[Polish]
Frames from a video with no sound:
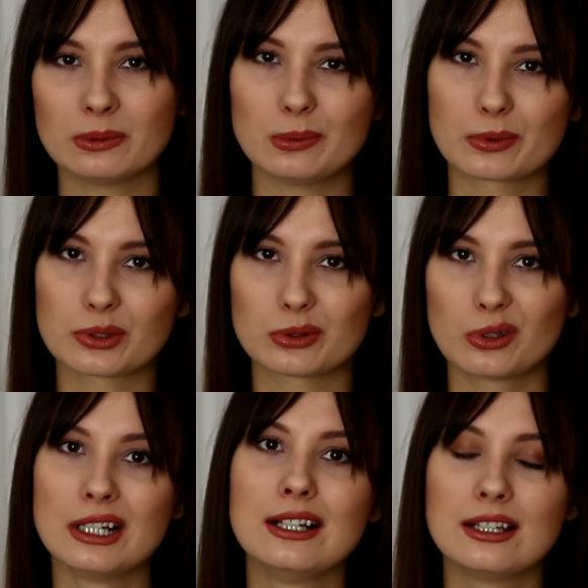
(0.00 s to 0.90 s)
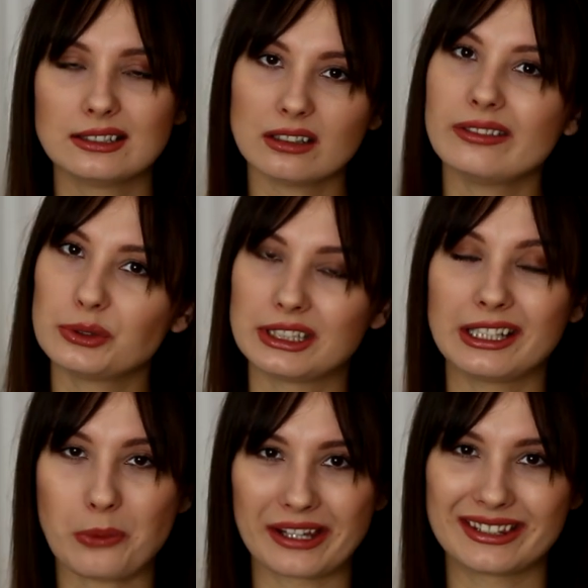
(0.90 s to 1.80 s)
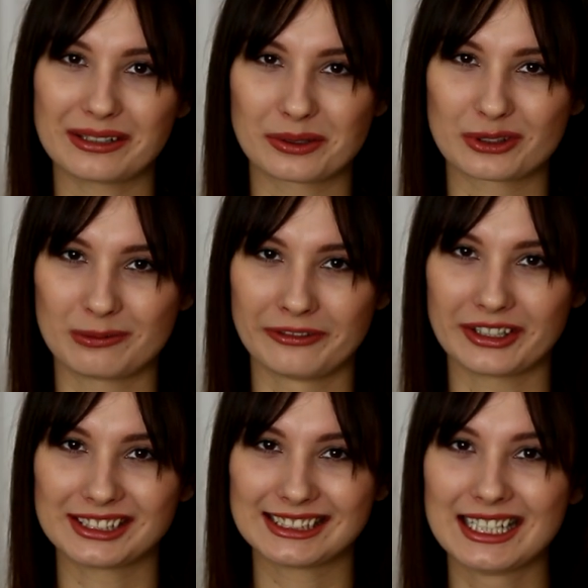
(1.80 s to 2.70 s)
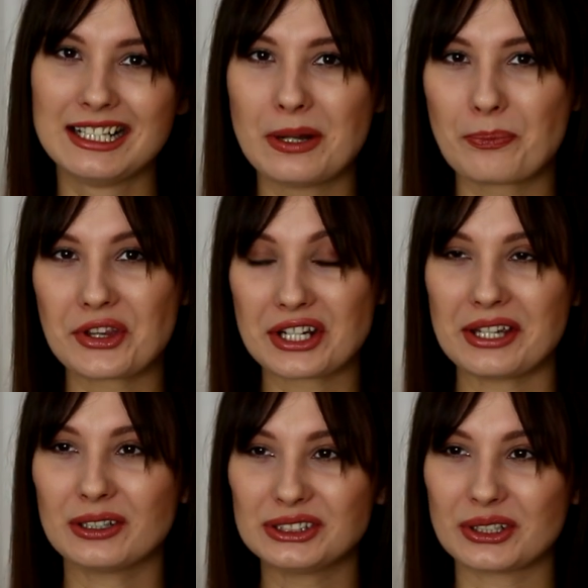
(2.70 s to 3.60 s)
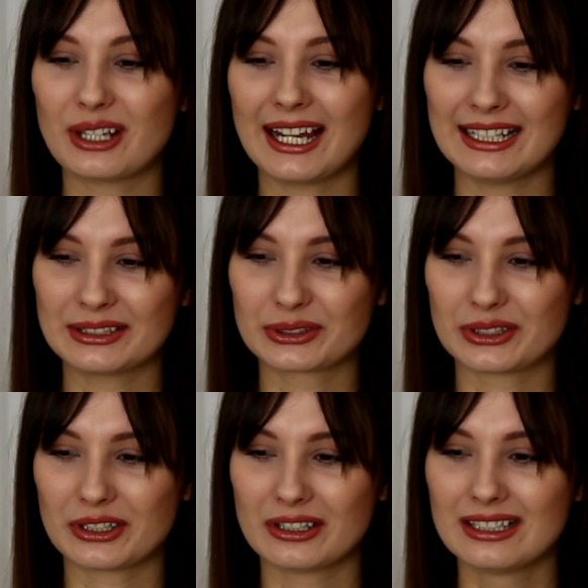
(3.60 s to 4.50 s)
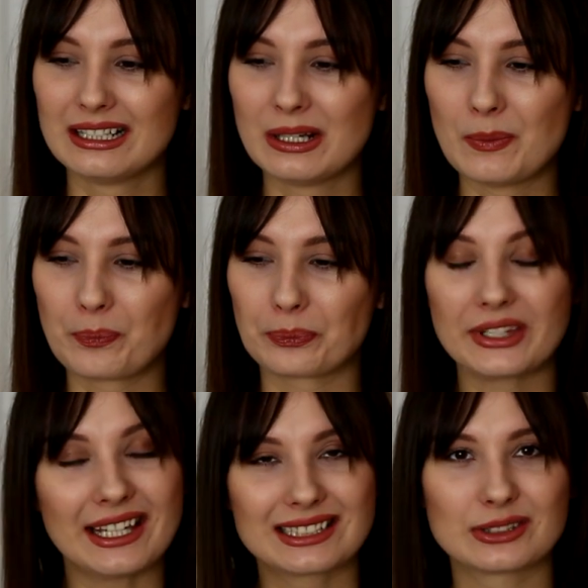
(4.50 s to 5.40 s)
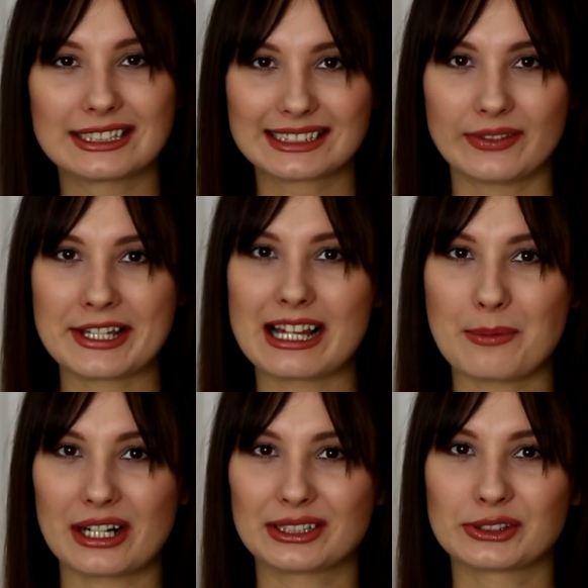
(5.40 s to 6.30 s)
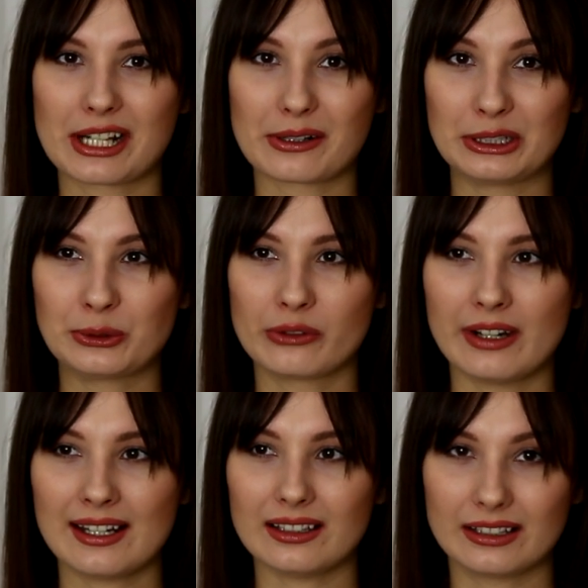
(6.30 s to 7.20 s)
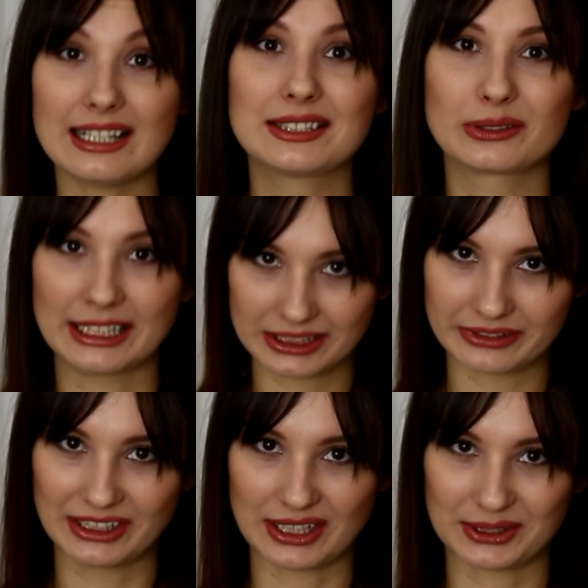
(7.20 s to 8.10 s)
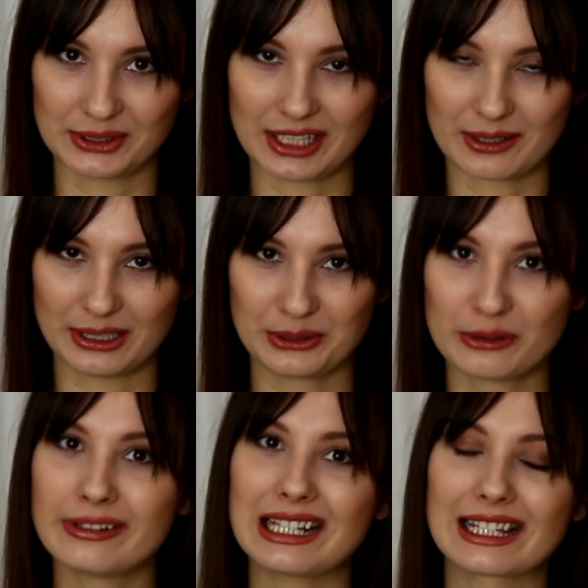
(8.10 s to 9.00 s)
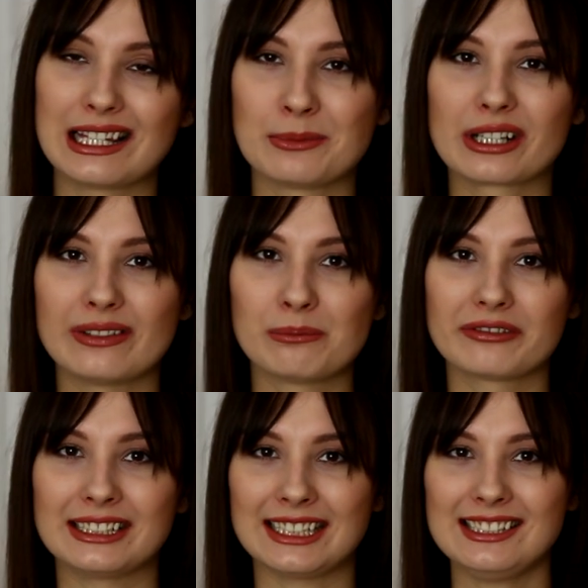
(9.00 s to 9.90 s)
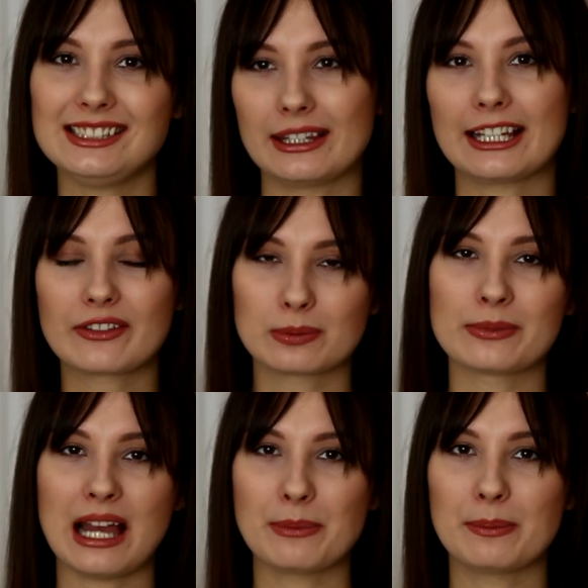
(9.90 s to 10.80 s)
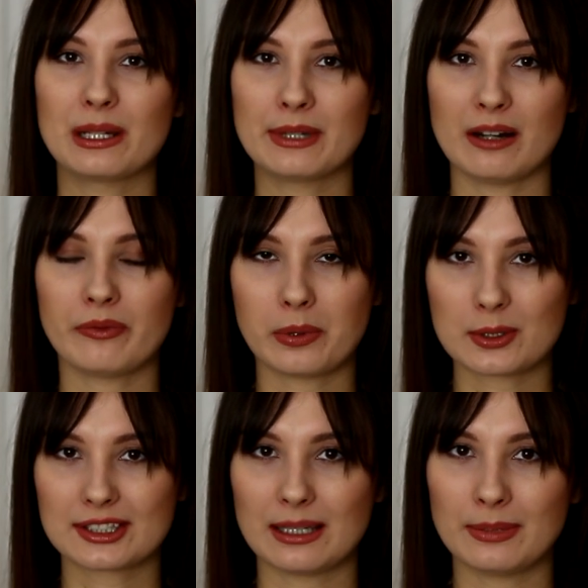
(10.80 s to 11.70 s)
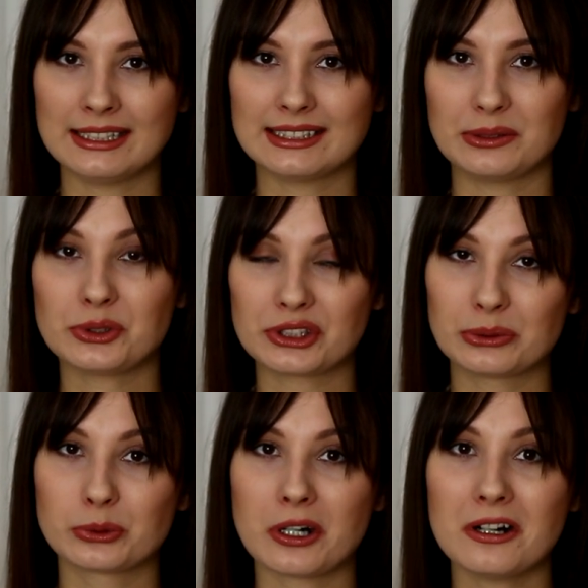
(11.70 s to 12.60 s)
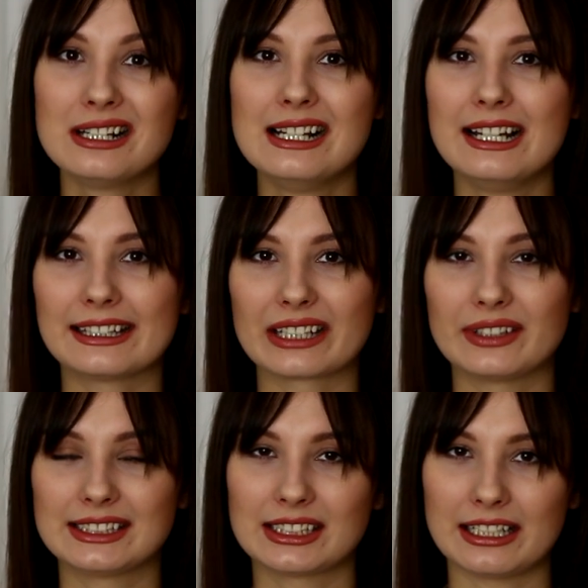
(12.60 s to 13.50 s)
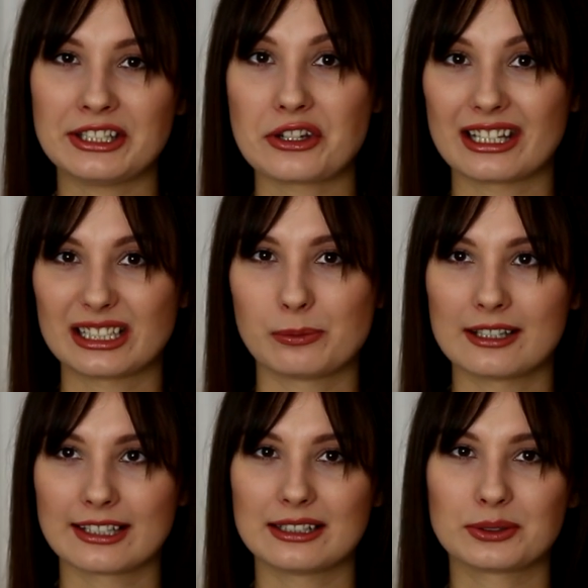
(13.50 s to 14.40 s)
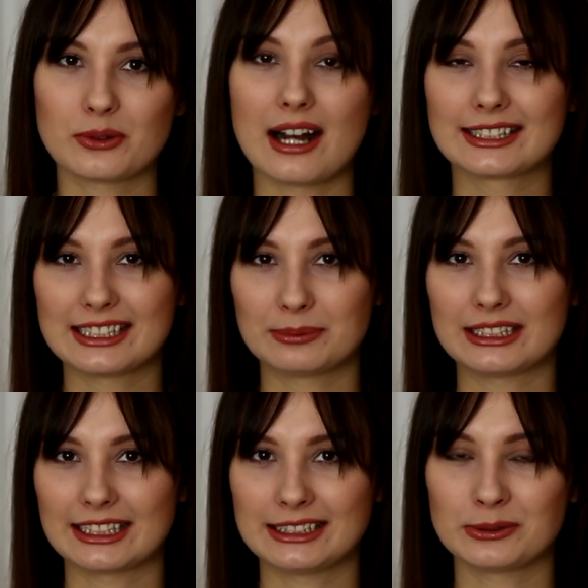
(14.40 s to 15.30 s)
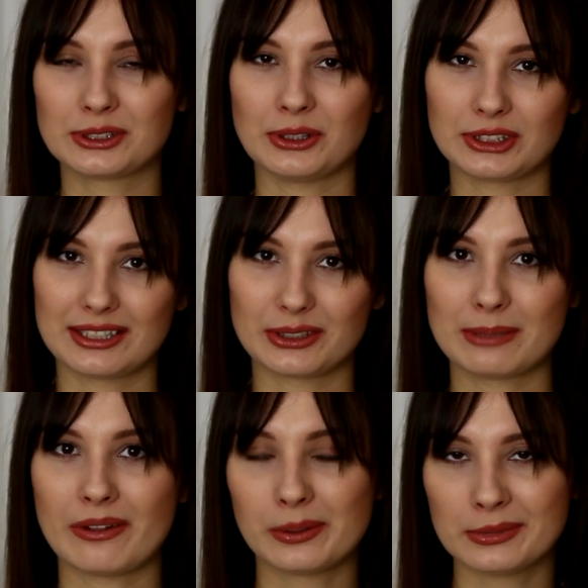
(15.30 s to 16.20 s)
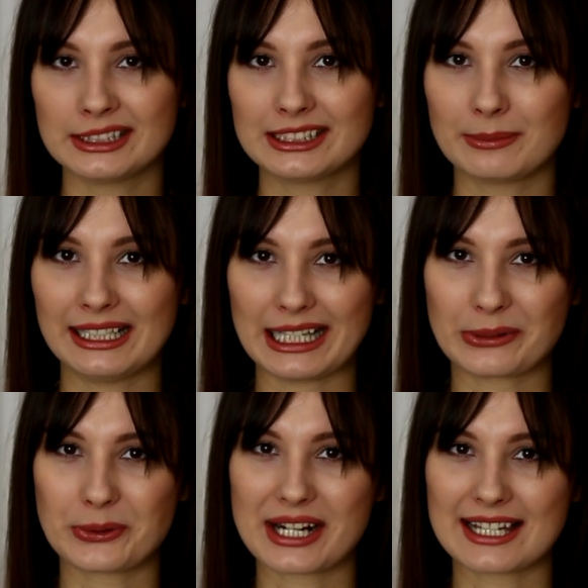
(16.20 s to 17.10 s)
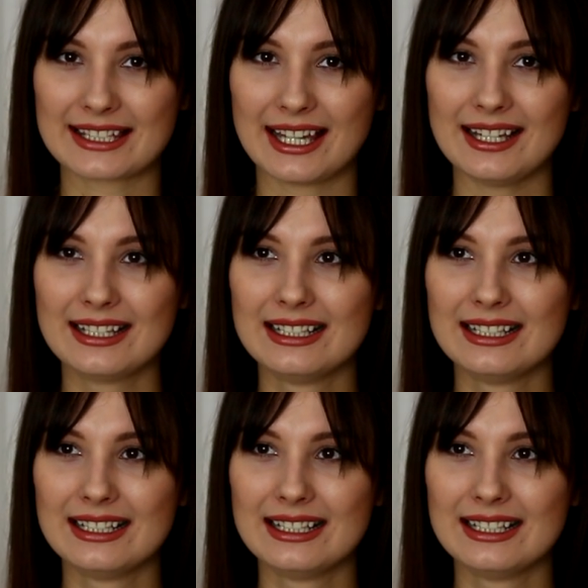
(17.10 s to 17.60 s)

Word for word: bo po prostu zachował się nieładnie, krótko mówiąc. Jeżeli chodzi o Lailę, no to nie jest to zdecydowanie najlepsza książka Colin Hoover, jest to najdziwniejsza książka Colin Hoover, tyle mogę Wam powiedzieć. Tak jak wspomniałam, jej premiera w Polsce będzie już niedługo, tak więc jeżeli nie czytacie po angielsku, a chcecie przeczytać tę książkę, to niebawem będziecie mieli taką okazję.